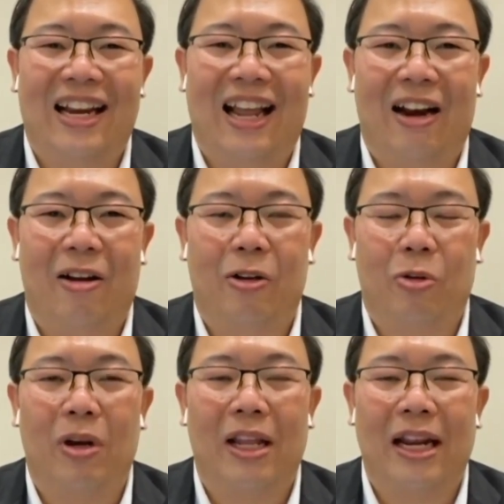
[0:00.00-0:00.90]
นะแล้วก็
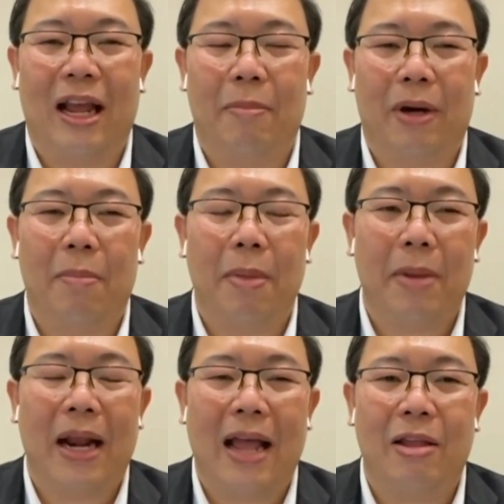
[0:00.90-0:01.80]
ตรงนี้เนี่ยมันก็เป็น
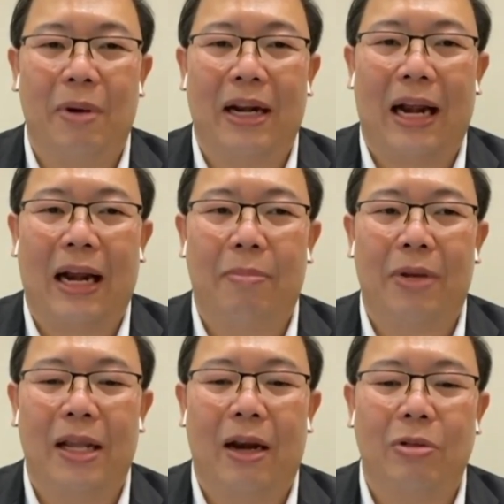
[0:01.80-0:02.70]
ไปได้อยู่เหมือนกันครับ
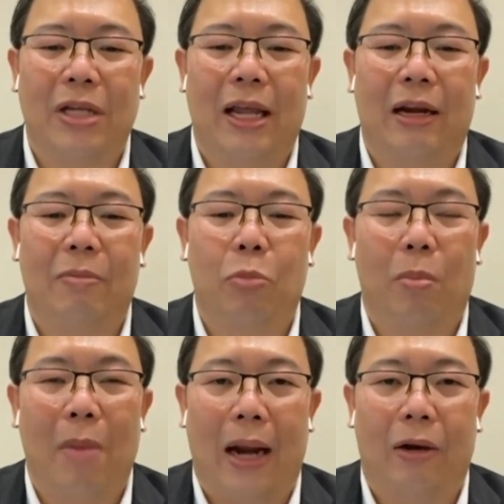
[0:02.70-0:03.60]
ที่เราจะเห็นบ
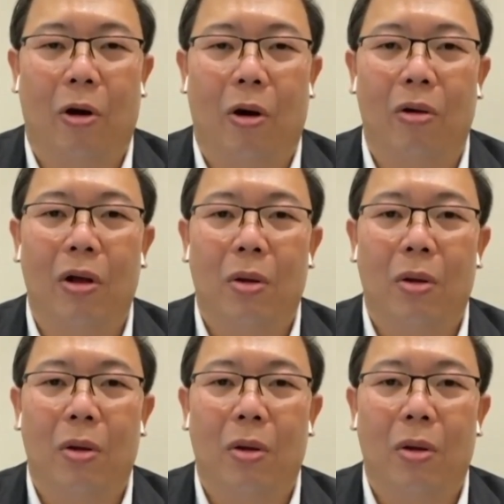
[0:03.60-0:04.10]
ทบาทของ